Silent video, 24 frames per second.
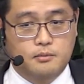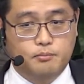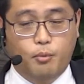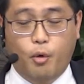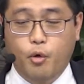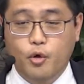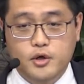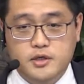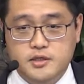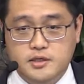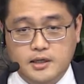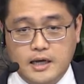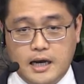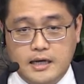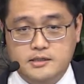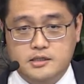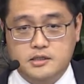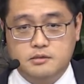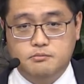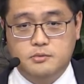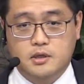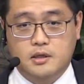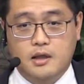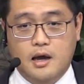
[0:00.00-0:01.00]
보이지가
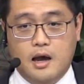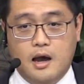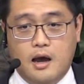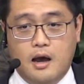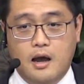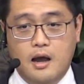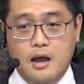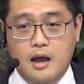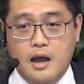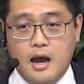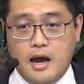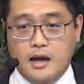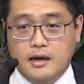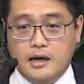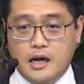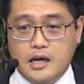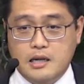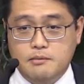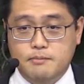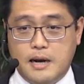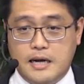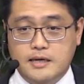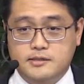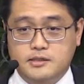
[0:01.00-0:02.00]
않습니다.
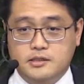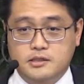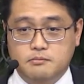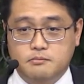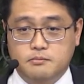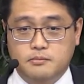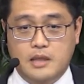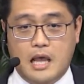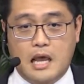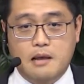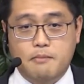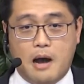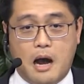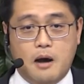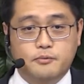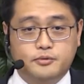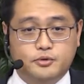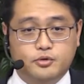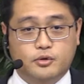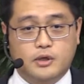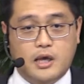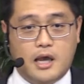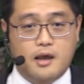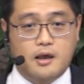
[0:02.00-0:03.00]
하나님 말씀 내
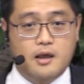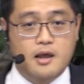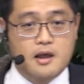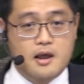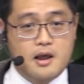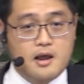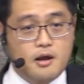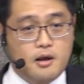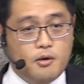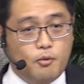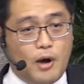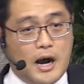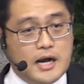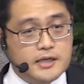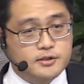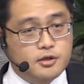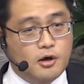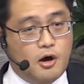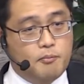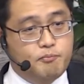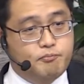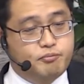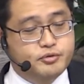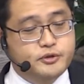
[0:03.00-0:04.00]
마음속에
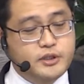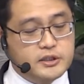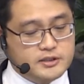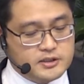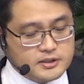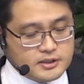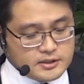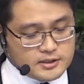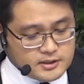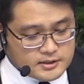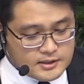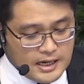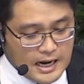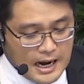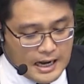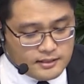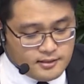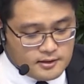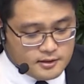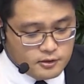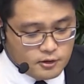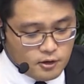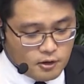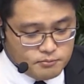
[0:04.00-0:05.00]
와서 부딪히지가
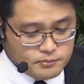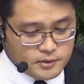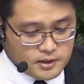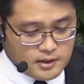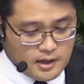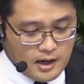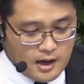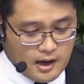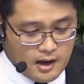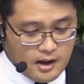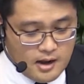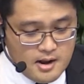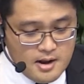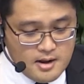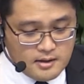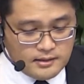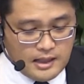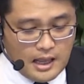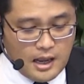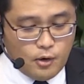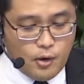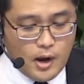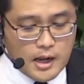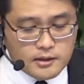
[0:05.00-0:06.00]
않는 겁니다.
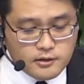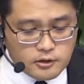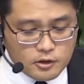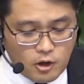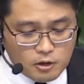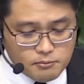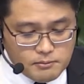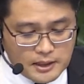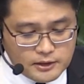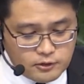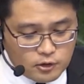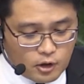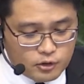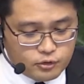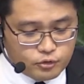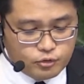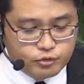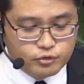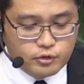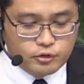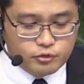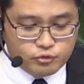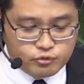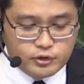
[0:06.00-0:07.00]
내 환경만
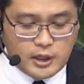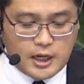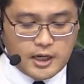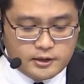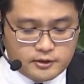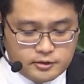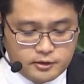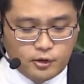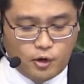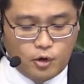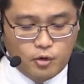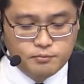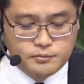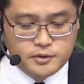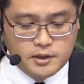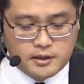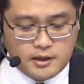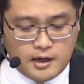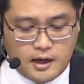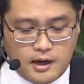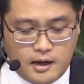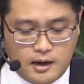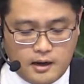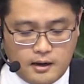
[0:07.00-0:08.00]
눈에
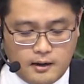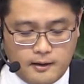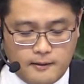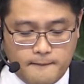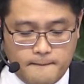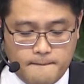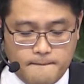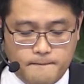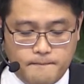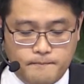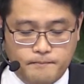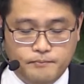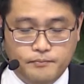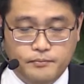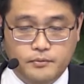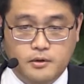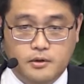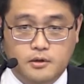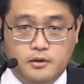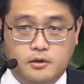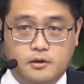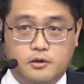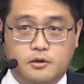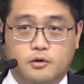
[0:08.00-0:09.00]
들어옵니다.
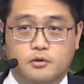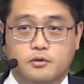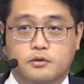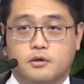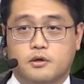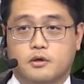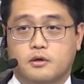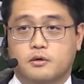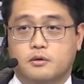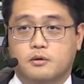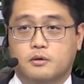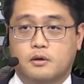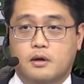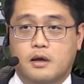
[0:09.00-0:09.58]
그런데요.